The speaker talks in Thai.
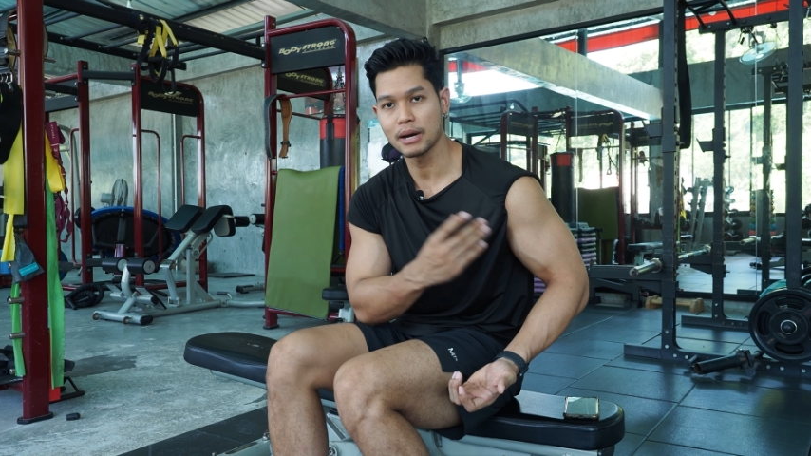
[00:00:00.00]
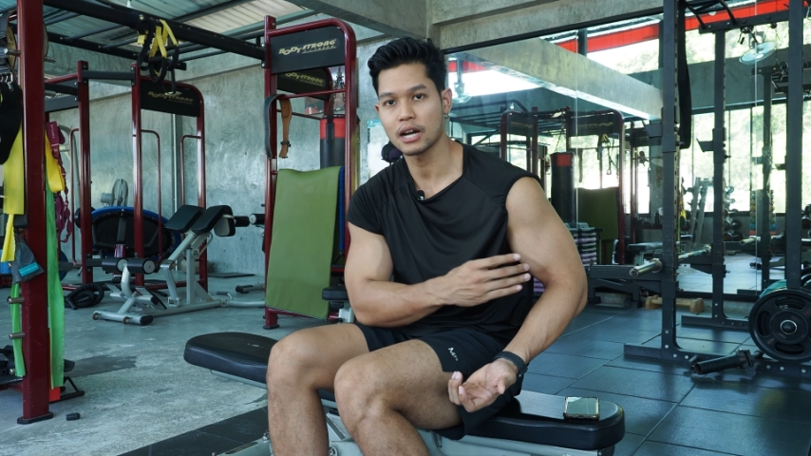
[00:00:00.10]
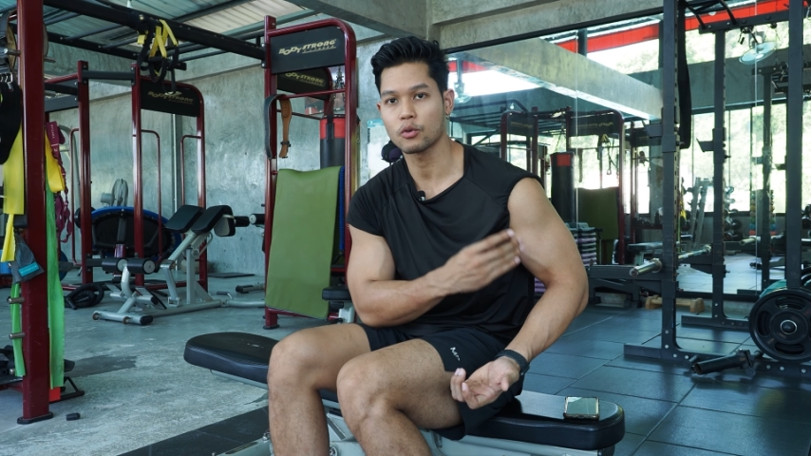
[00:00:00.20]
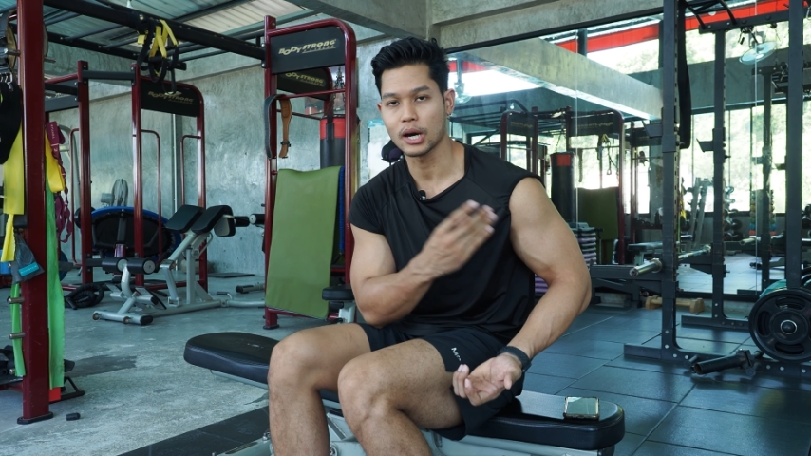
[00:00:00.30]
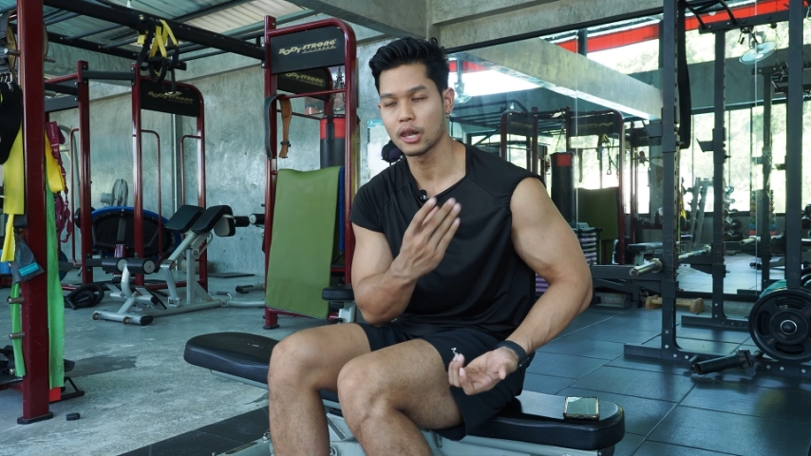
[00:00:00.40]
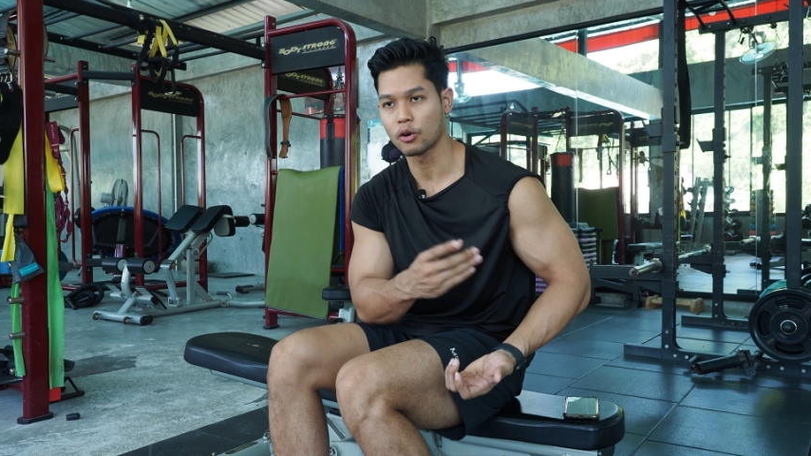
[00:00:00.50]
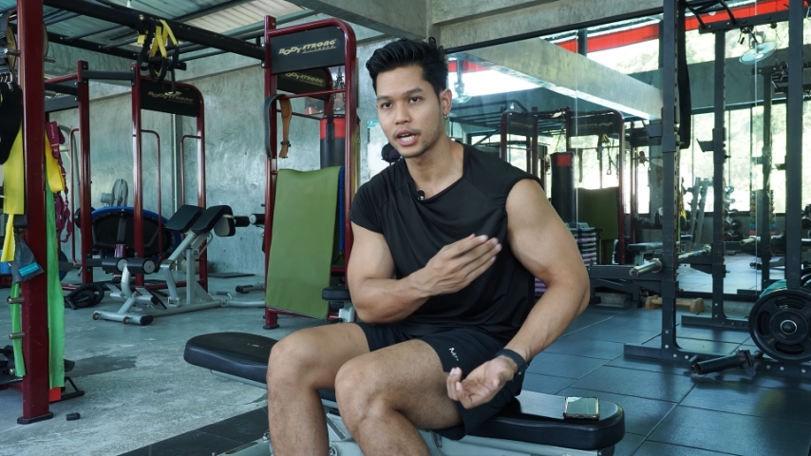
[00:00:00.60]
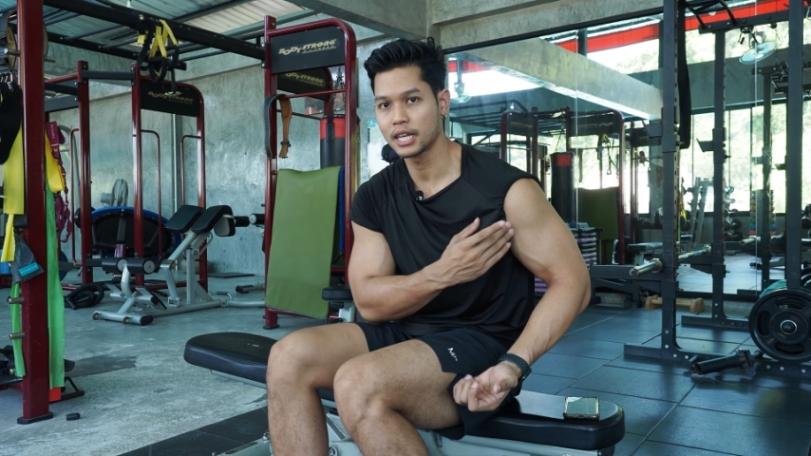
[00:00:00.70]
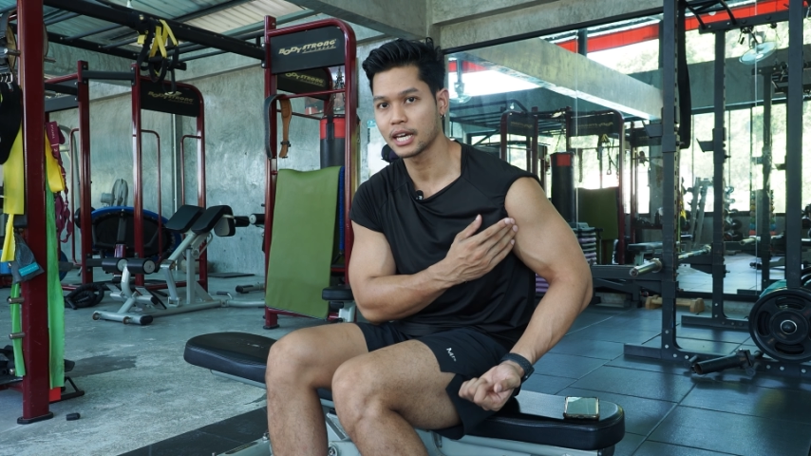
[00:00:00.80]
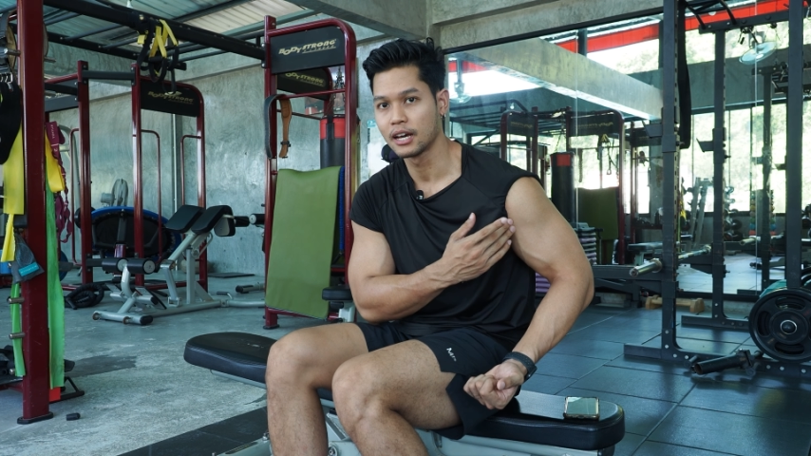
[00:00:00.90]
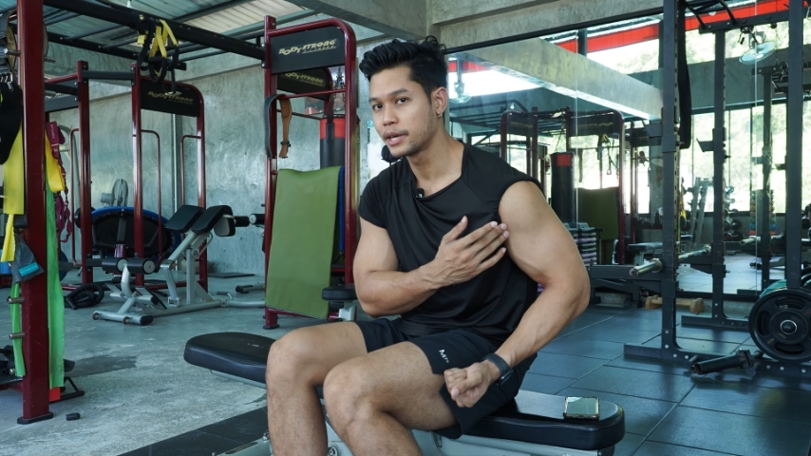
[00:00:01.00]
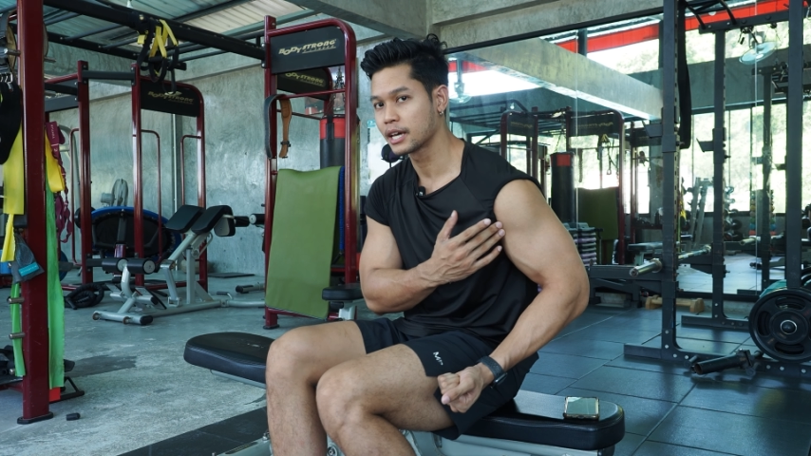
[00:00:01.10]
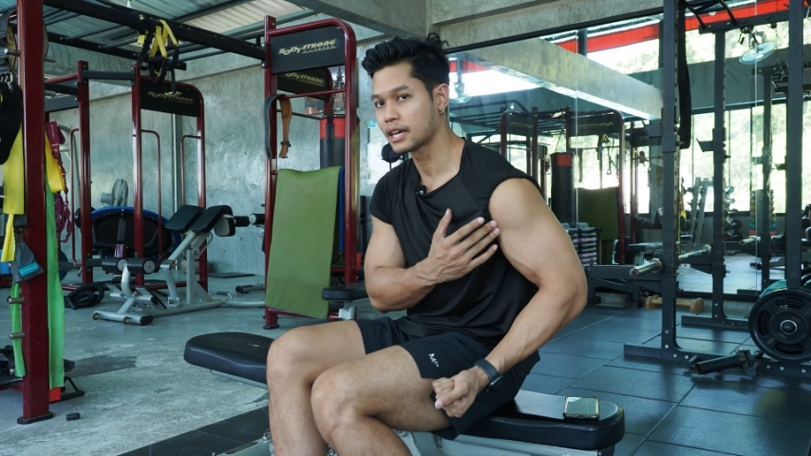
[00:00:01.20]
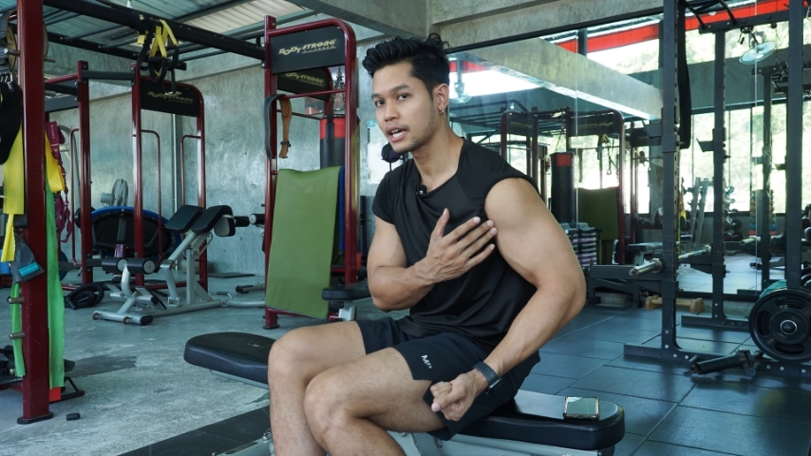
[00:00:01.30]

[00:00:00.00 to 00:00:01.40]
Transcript: มากกว่าลองเฮดเนี่ยเพียง